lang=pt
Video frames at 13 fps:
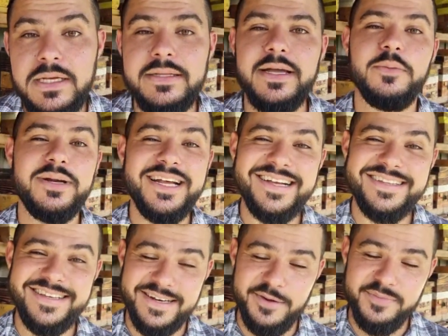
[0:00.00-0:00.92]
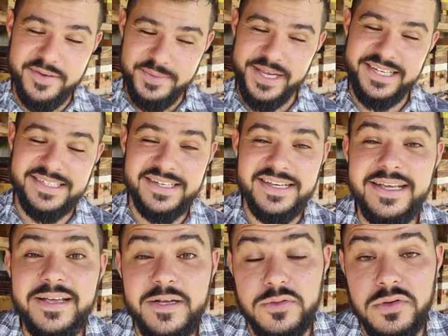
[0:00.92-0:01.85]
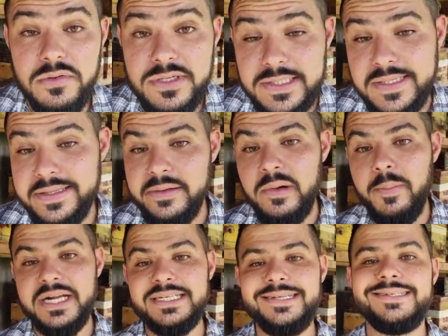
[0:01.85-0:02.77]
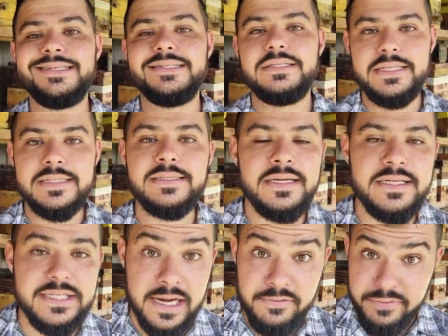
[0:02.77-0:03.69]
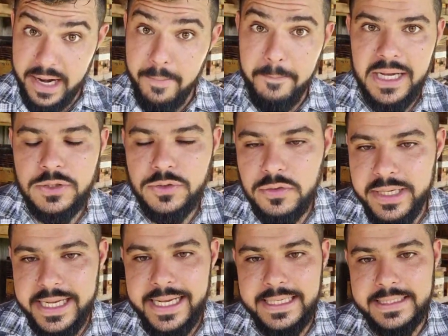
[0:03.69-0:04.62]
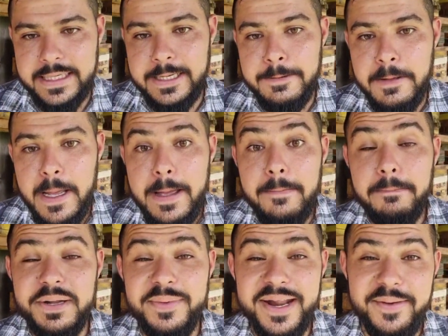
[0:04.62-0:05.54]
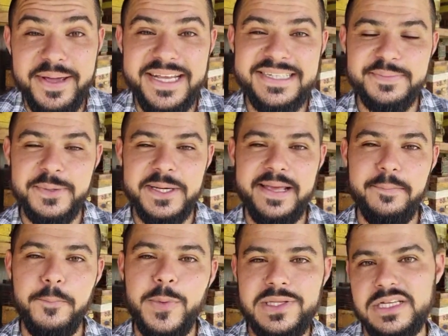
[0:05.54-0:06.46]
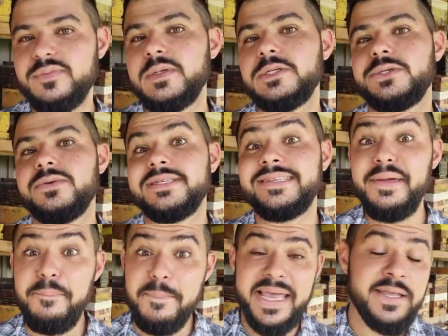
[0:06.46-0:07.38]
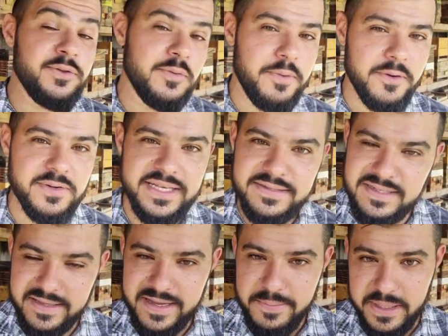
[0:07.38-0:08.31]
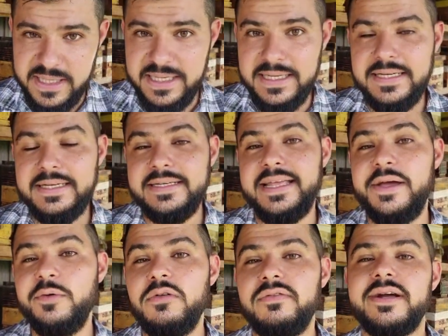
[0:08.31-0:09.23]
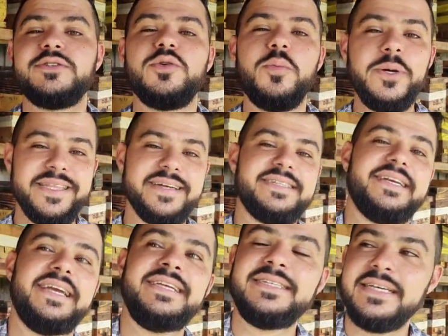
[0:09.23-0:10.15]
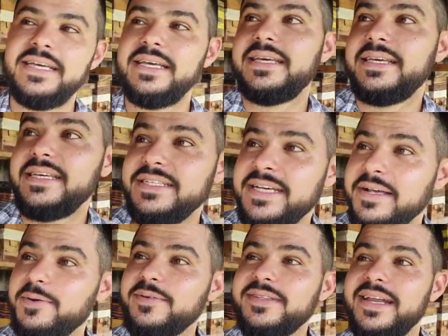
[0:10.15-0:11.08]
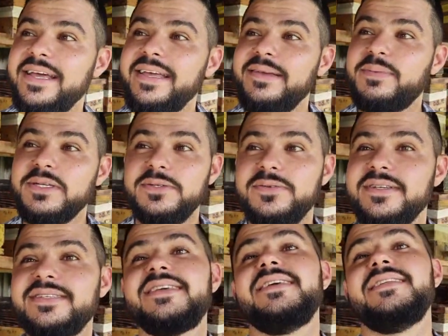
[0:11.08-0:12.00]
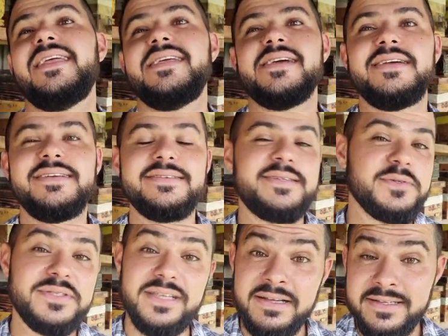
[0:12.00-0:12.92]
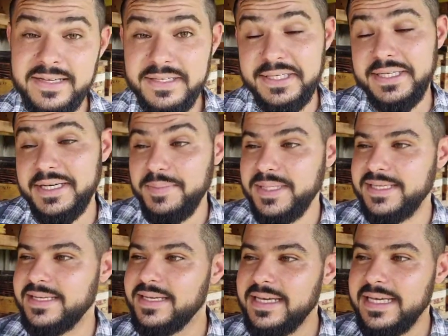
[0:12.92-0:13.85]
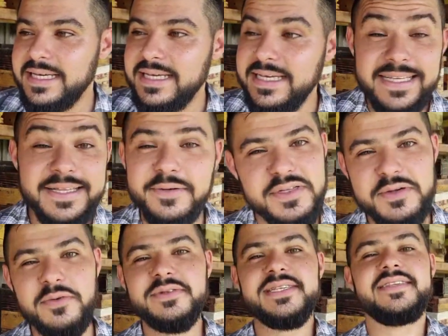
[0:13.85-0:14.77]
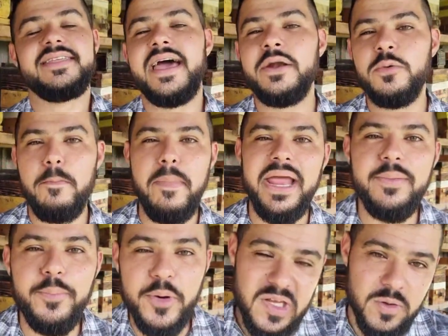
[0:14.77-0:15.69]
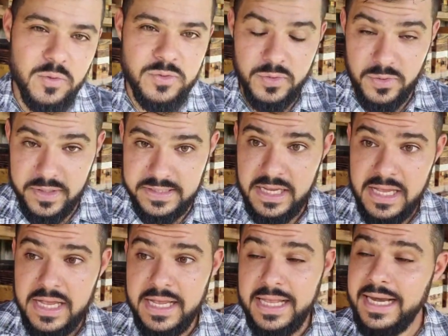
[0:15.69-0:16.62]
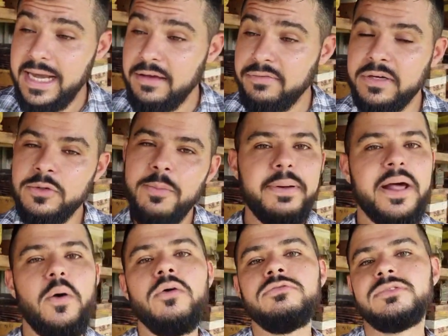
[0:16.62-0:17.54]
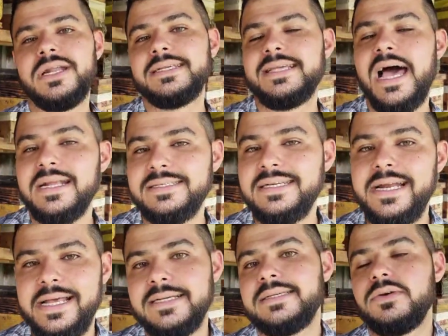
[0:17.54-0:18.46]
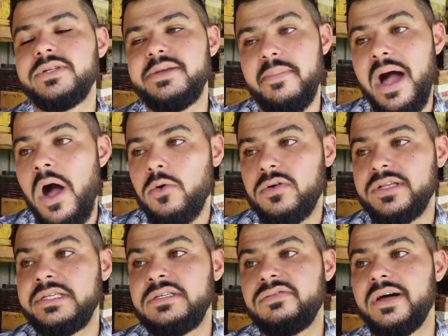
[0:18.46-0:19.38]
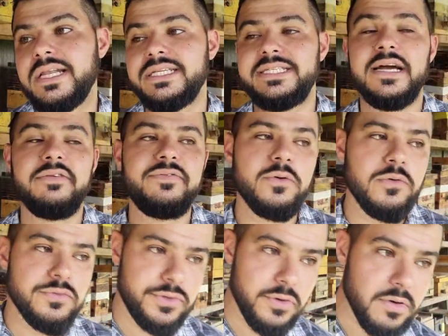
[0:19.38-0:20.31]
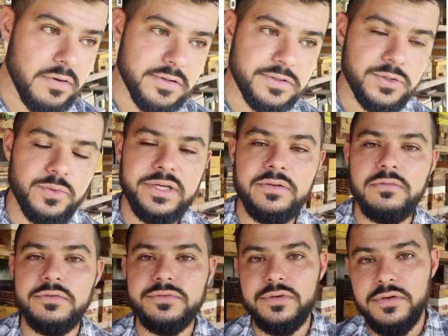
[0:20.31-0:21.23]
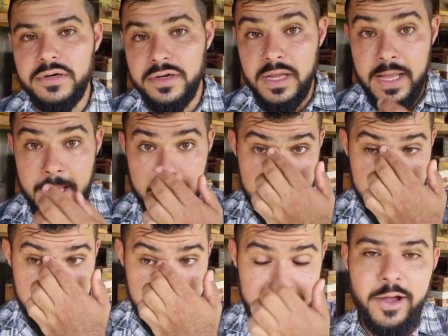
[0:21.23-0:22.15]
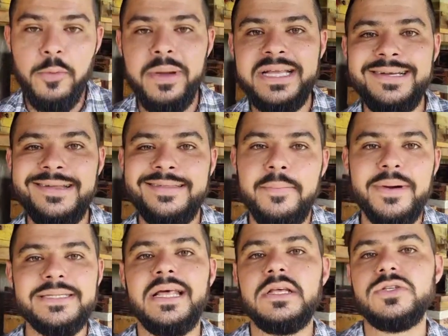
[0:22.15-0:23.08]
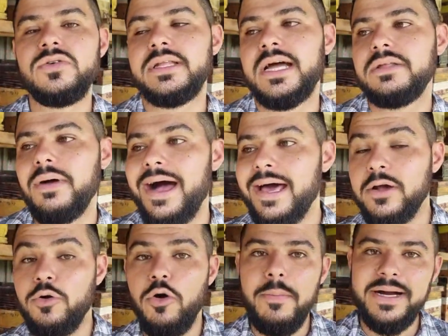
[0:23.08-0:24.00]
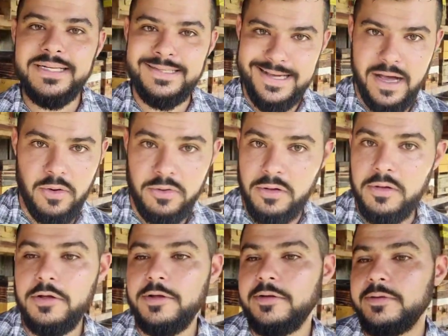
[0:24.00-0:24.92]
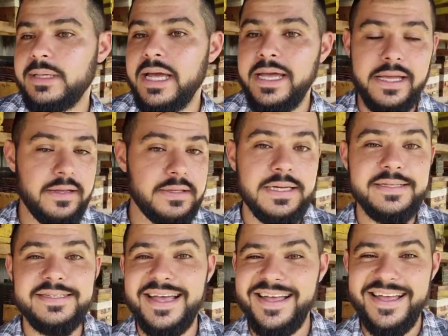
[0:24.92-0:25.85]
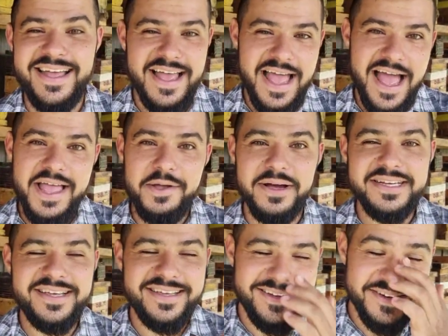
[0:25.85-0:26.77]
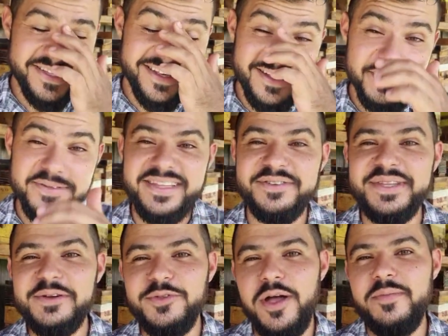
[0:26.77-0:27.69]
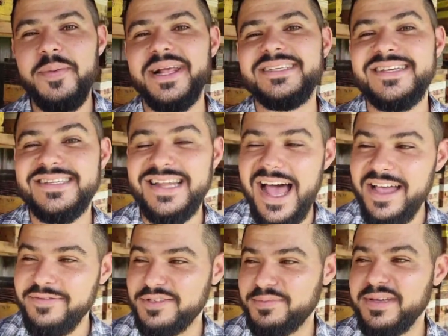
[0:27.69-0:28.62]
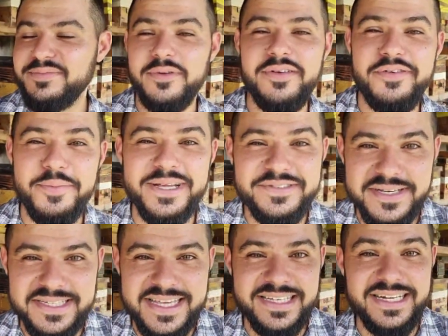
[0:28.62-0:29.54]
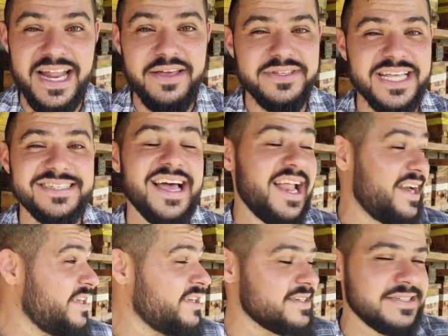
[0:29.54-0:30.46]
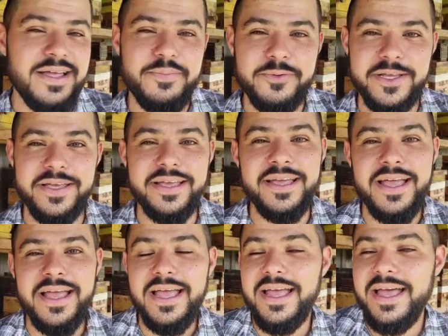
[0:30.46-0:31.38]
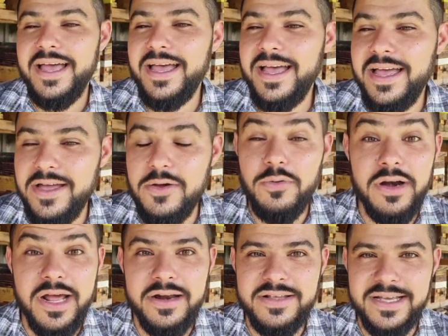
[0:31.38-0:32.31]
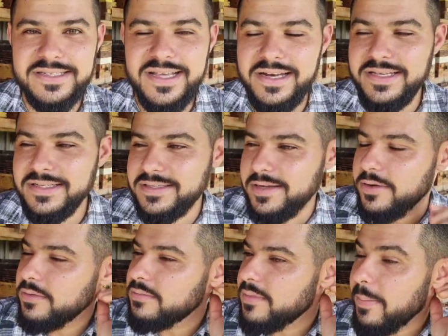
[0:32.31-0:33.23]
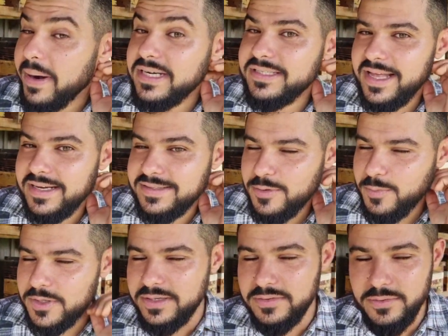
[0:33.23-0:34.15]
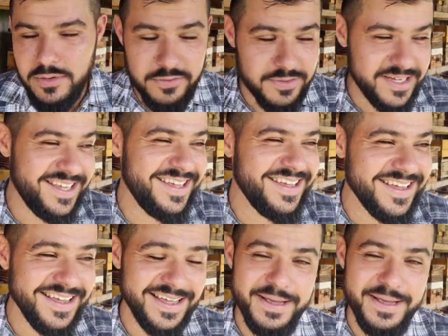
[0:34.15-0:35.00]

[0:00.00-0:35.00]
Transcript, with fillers: Não, brincadeira, obviamente. Eu trouxe esse tema para a gente destrinchar e falar mais sobre ele, né? Primeiramente porque muitas pessoas têm medo um pouco desse tema. Né? Eu converso com muita gente e já encontrei pessoas que têm aí seus 30 enxames e não se consideram meliponicultores levando para outras áreas de criação animal, quando a gente fala de avicultor, suinocultor, é, realmente ele está mais relacionado à área comercial. Né? Eu, eu ainda não, não dei o um nome para essas lives, mas provavelmente vai ser as lives das galinhas, né? Porque é, é o horário que as galinhas estão, uma parte delas estão botando ovo aqui,